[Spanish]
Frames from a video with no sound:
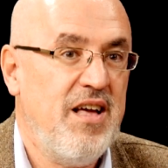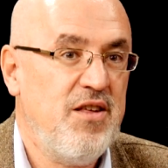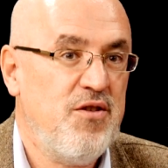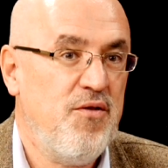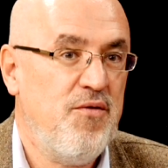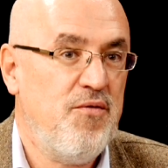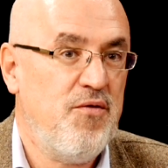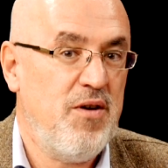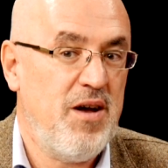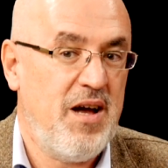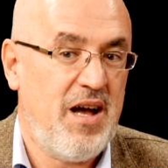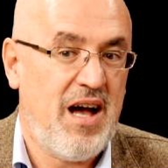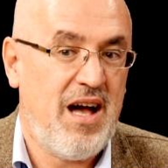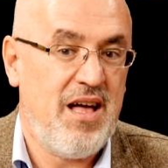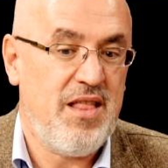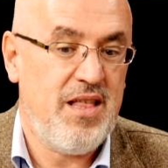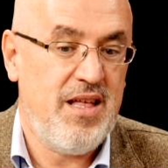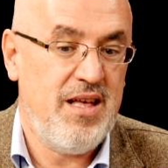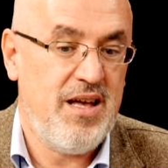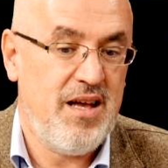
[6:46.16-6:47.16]
esto fue
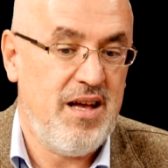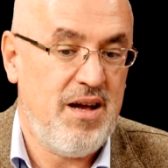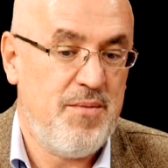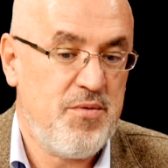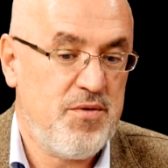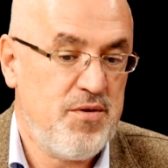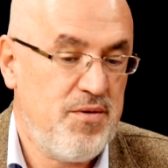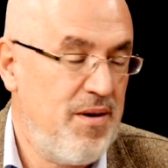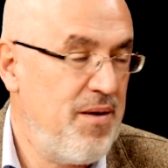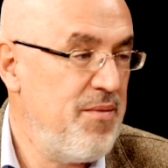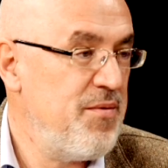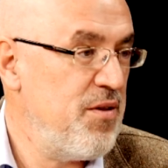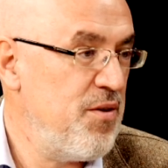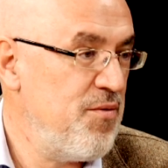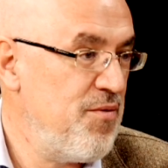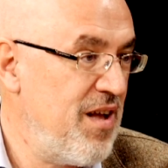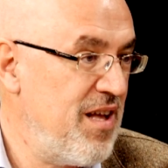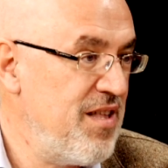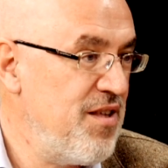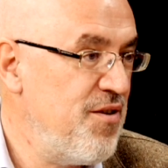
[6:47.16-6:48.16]
hace aproximadamente
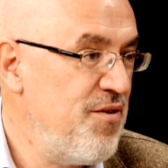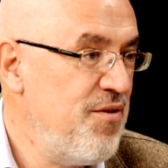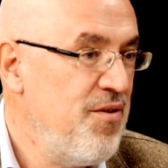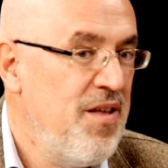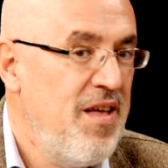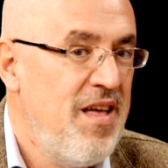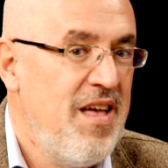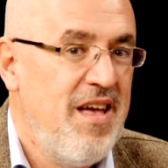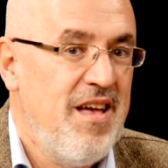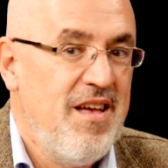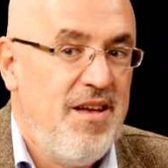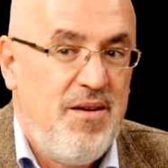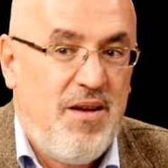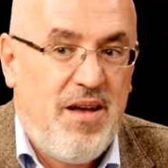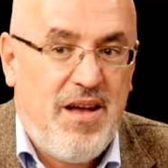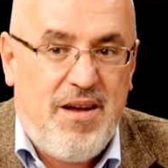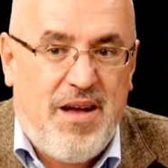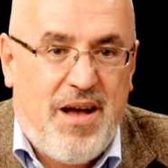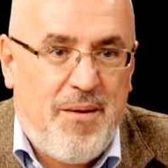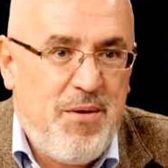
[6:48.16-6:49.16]
un año. Hmm.
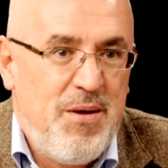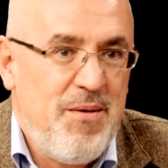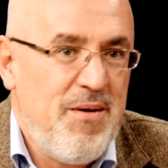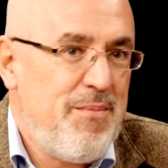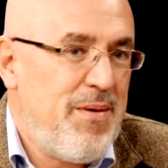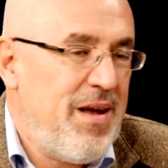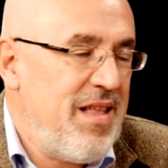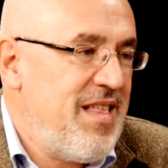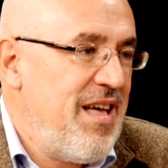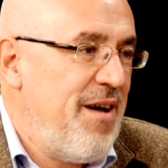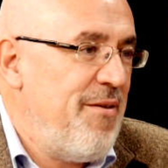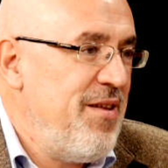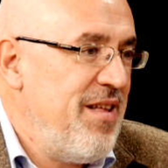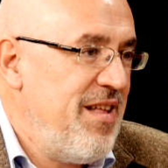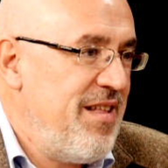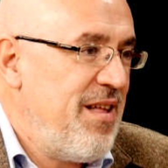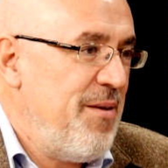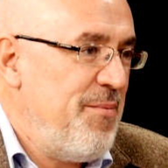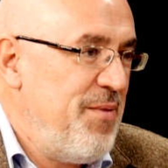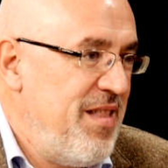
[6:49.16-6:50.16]
Eh, a mí me parecía,
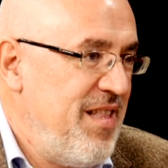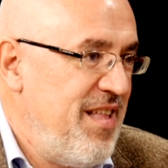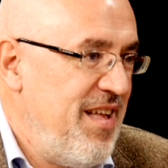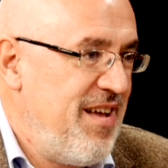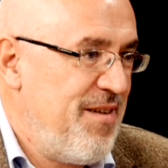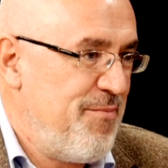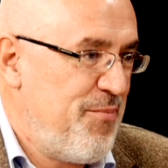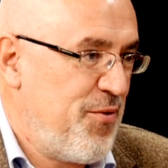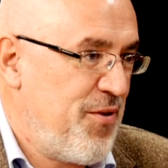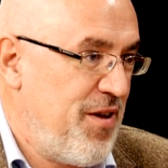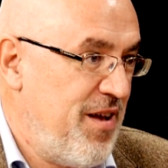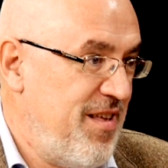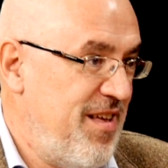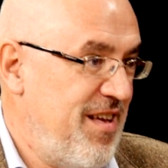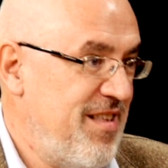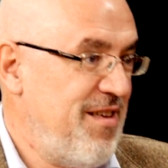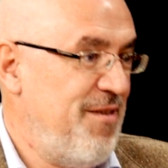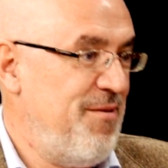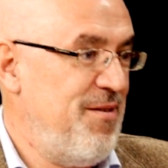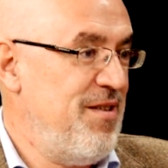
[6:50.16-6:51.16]
evidentemente, porque
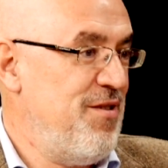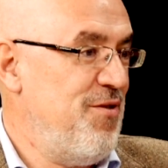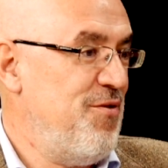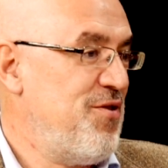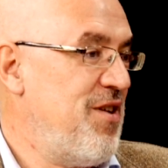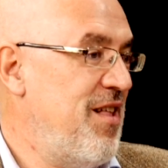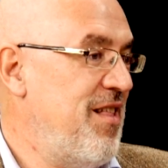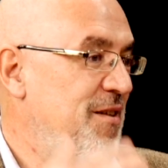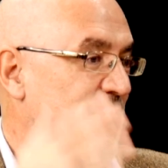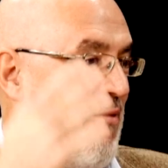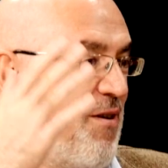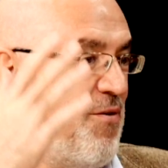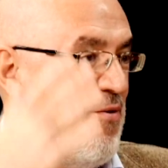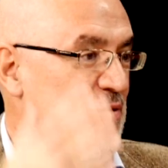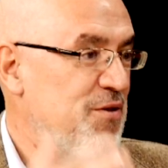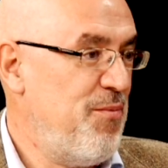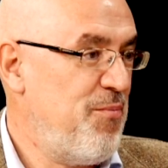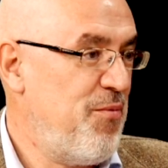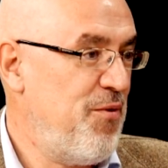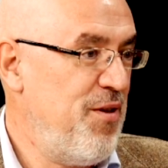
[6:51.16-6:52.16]
ya sabéis los
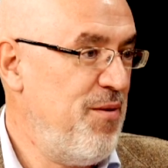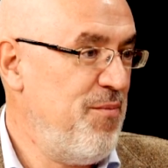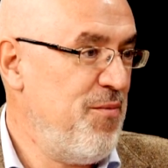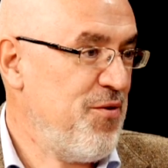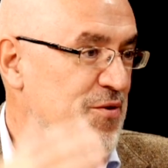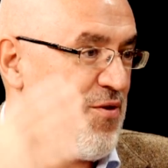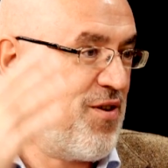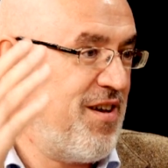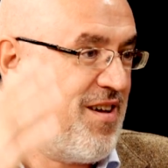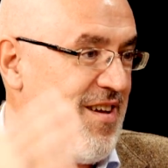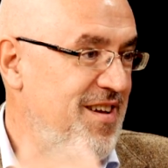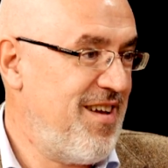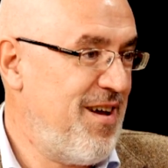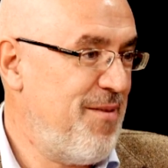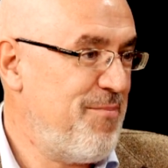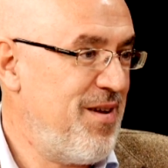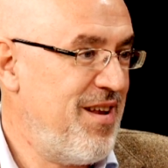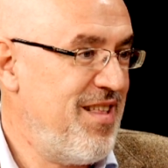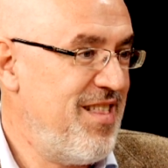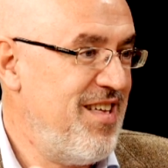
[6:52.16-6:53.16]
altibajos de Podemos, pues que
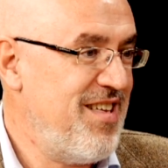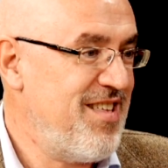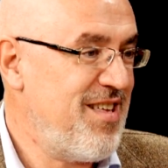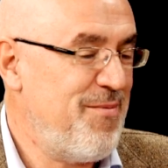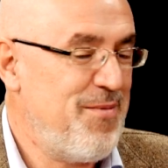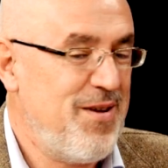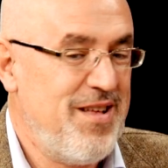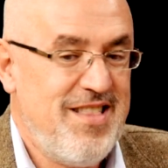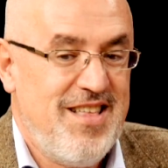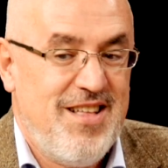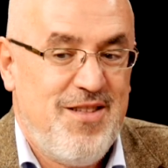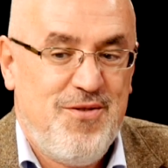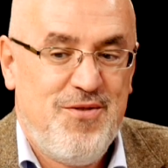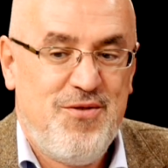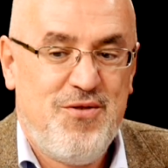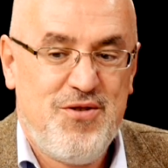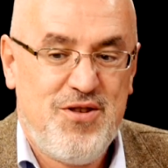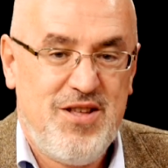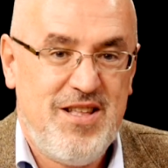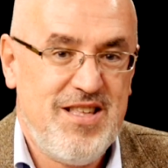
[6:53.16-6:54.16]
aparece y desaparece, ¿no?
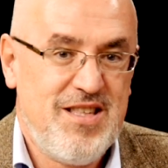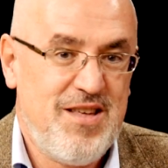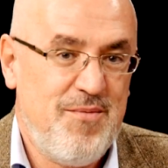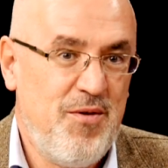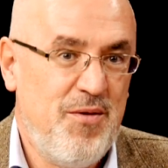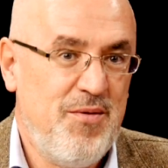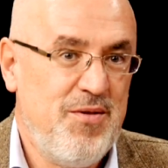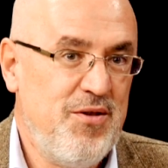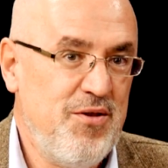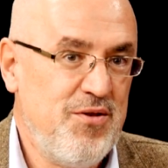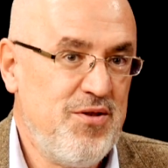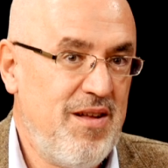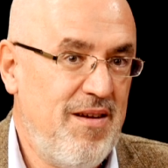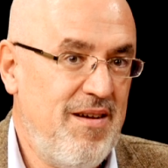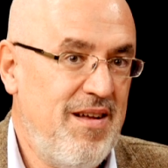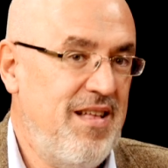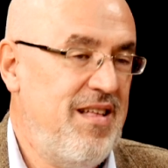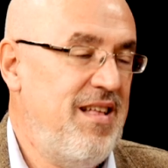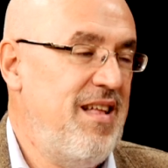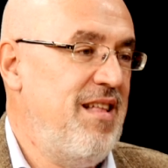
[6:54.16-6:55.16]
Entonces en ese momento
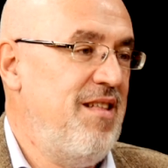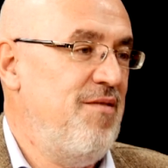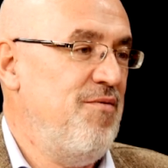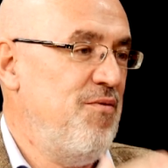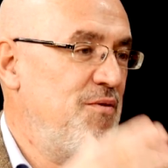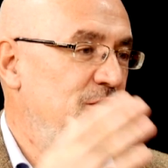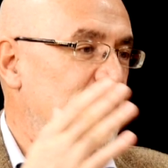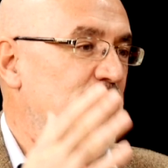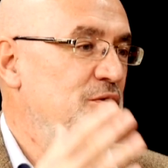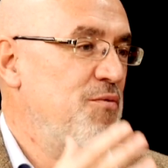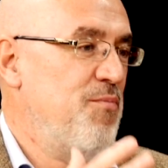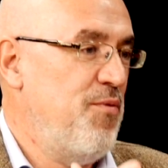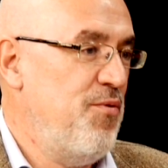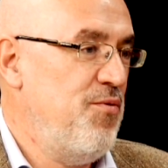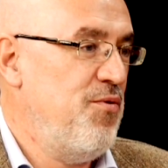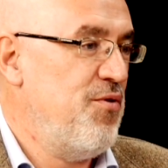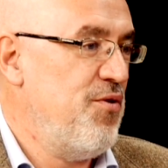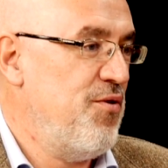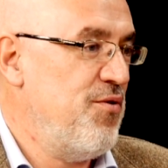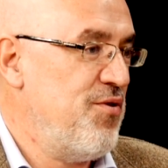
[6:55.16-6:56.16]
estaba en uno de los
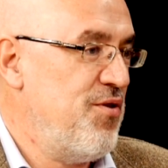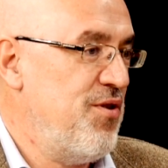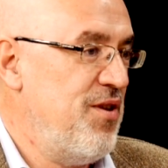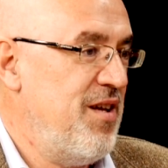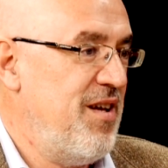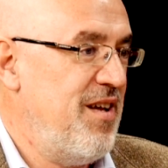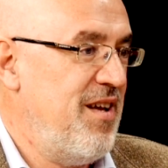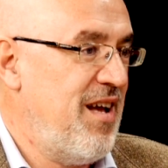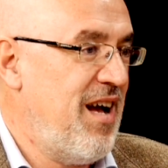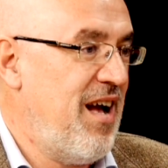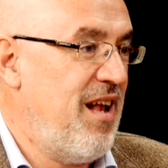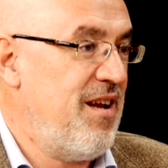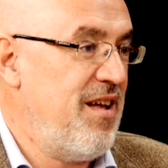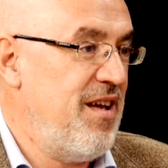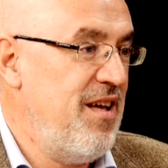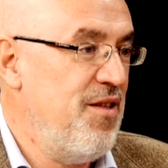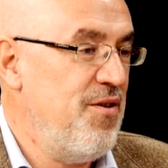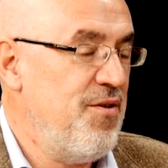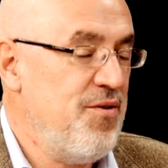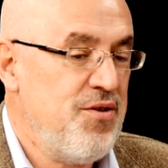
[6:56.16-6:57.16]
puntos de
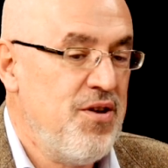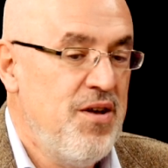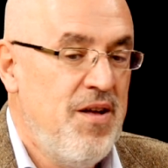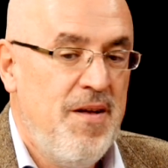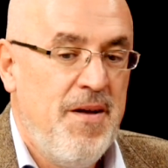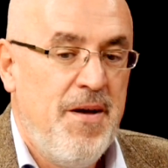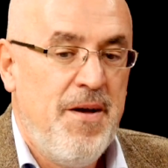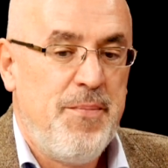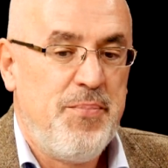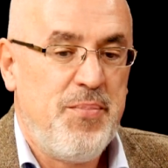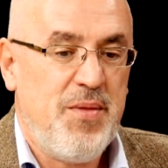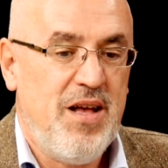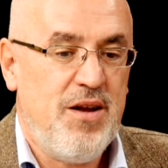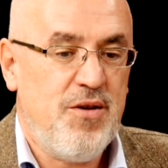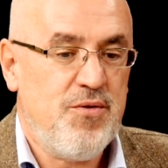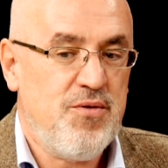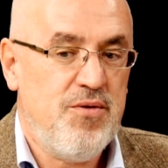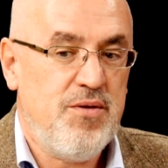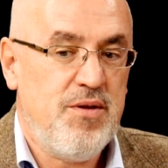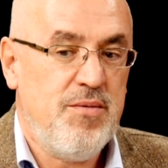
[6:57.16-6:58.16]
álgidos de
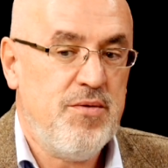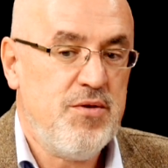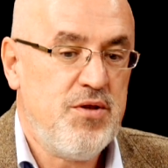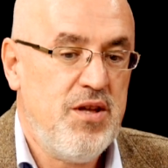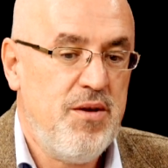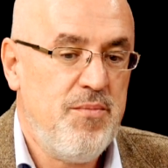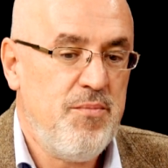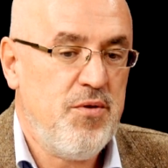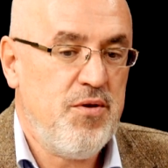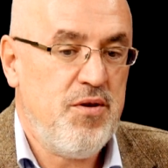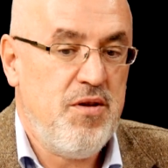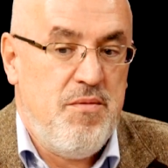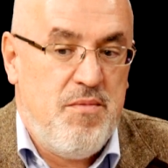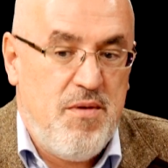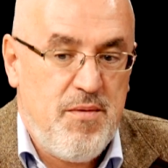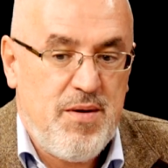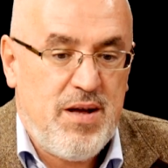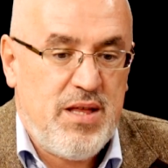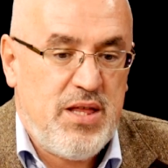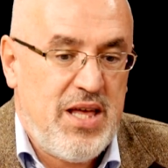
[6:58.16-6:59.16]
los últimos tiempos y
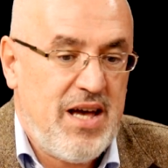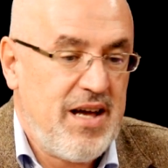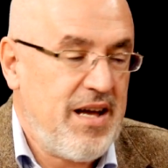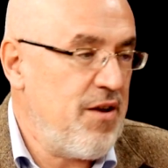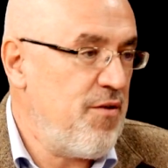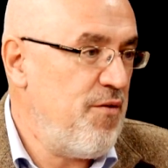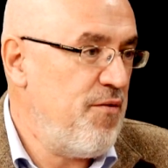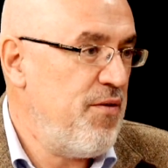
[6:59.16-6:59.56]
me parecía que era un